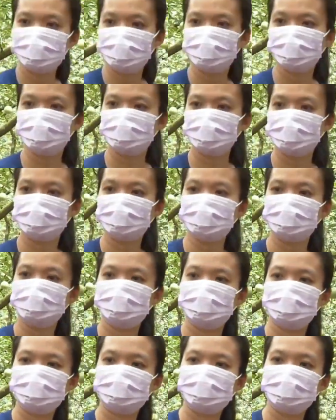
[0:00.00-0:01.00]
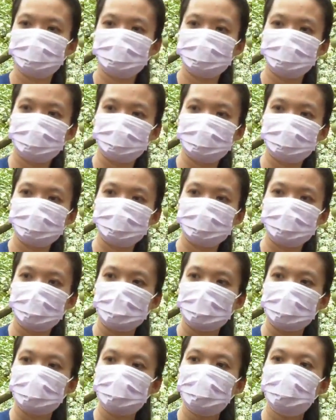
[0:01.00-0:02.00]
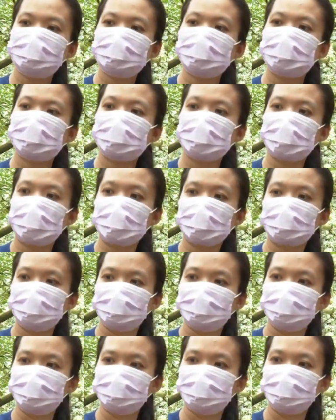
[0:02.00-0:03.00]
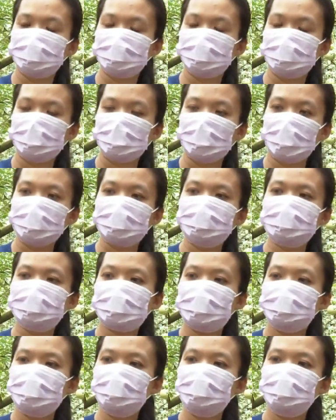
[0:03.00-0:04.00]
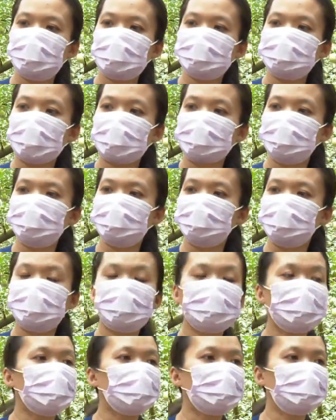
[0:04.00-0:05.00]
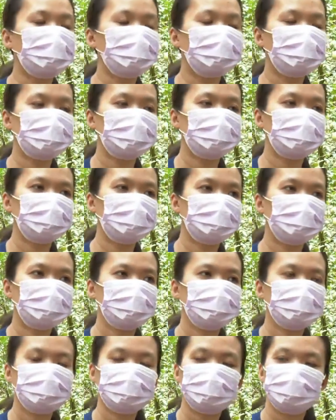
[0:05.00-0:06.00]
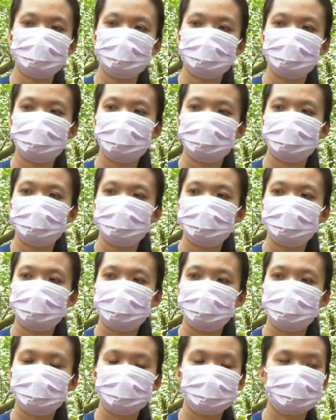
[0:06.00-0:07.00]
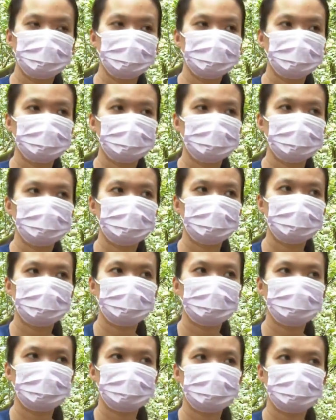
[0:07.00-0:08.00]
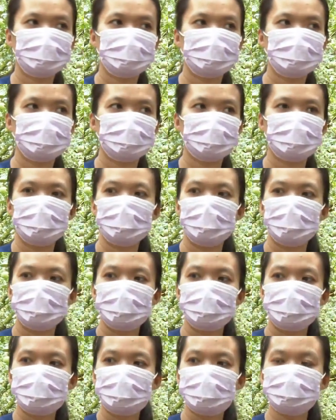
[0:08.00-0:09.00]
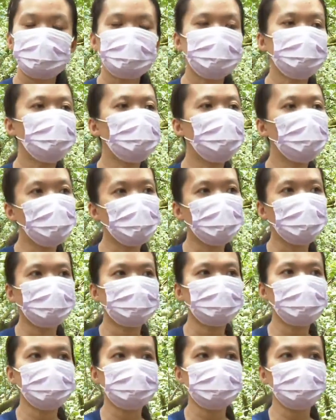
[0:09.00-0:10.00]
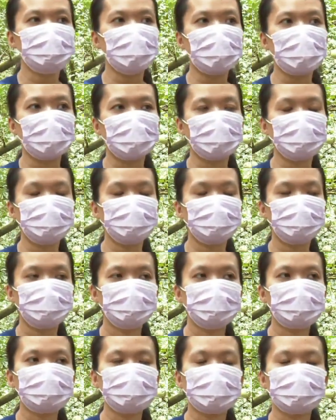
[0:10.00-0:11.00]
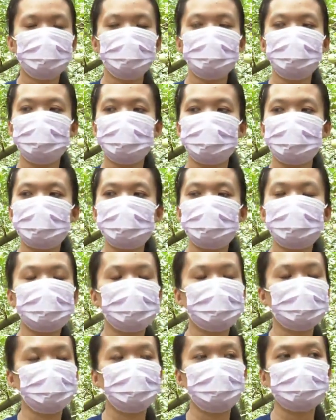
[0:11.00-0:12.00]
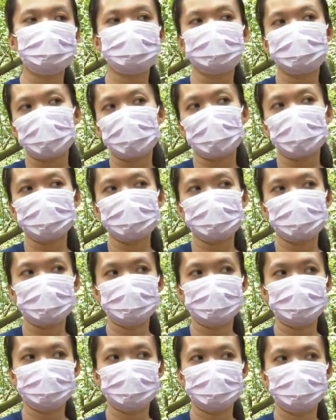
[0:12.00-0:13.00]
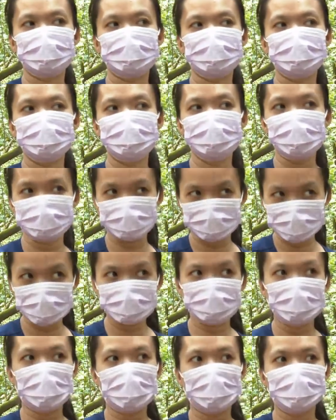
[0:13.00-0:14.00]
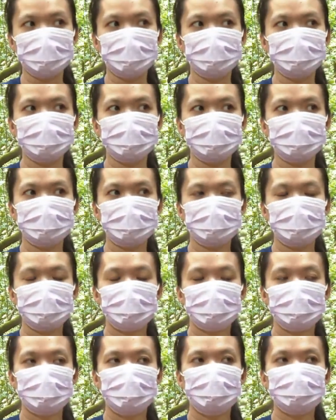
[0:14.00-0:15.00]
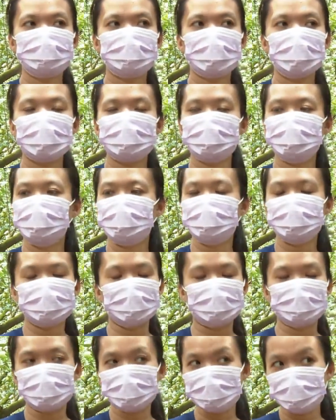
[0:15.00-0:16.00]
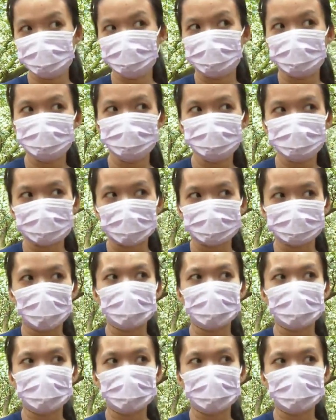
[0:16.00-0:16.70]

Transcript: งค่ะ คุณผู้ชม อย่างอันนี้สายพันธุ์อะไรคะ นี่ทองดีค่ะ พันธุ์ทองดี อันนี้จะเก็บได้ประมาณกลางเดือนนี้ค่ะ จุดเด่นของพันธุ์ทองทองดีนี่มีจุดเด่นยังไงบ้างนะพี่ เนื้อสีชมพู เปลือกจะบาง ยิ่งอายุเยอะต้นแก่เนี่ยเปลือกจะยิ่งบาง รสชาติแต่ที่สวนแตก